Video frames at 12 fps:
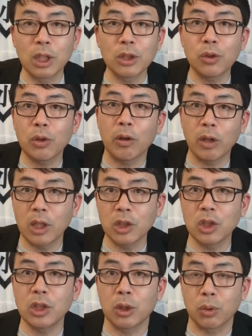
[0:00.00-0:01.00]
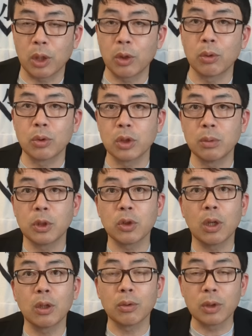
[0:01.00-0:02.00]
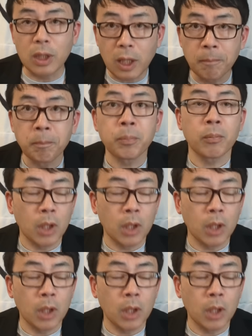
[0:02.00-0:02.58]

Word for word: 潜水艦を監視したりとかいろいろする場所があるのでね。